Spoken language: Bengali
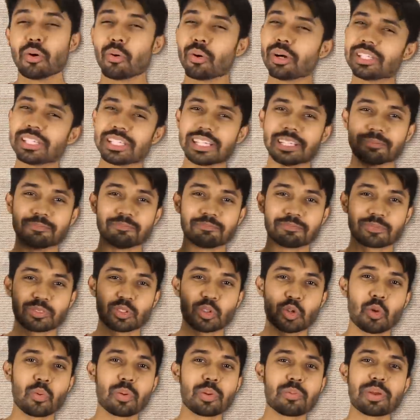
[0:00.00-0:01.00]
ওই যে
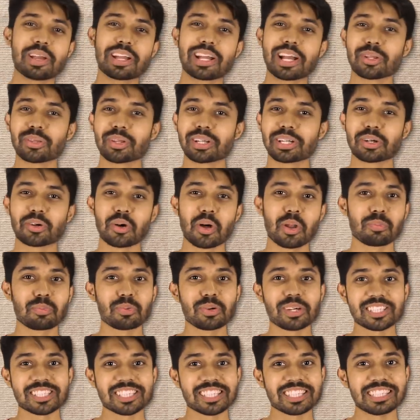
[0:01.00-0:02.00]
খুবই বিখ্যাত একটা গল্প
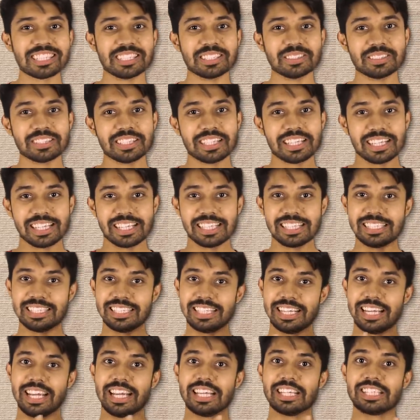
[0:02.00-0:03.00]
আছে না
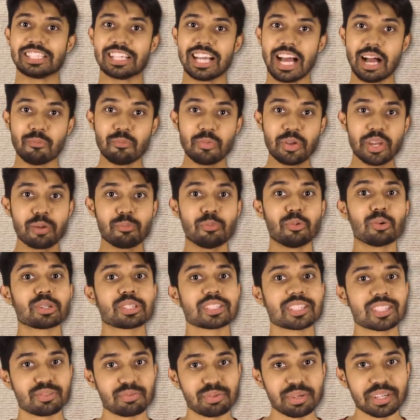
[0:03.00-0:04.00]
যে স্বামী এবং
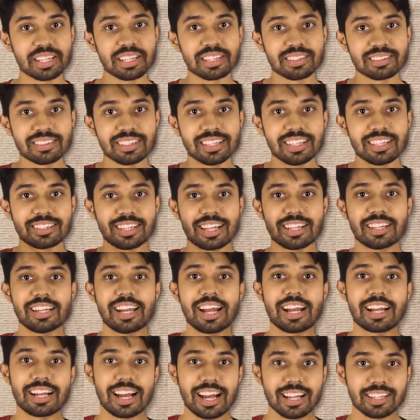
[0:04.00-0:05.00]
স্ত্রী তাদের
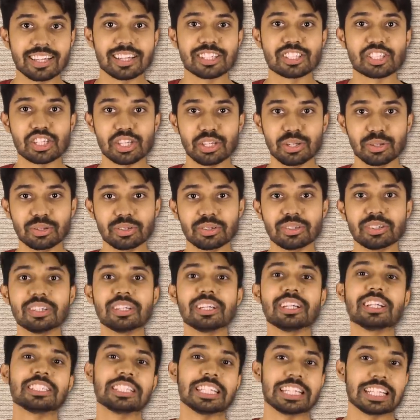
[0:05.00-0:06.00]
এক গাধা ছিল
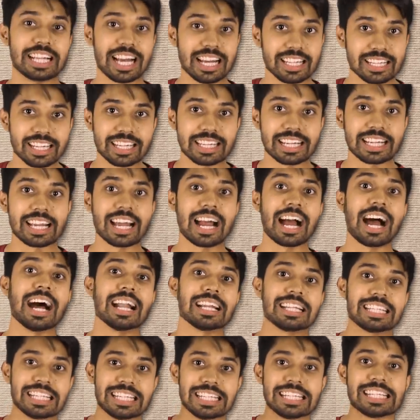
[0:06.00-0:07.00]
সেই গাধাকে
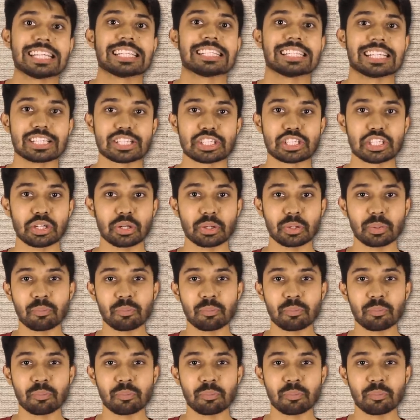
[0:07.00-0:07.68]
হাঁটিয়ে নিয়ে যাচ্ছিল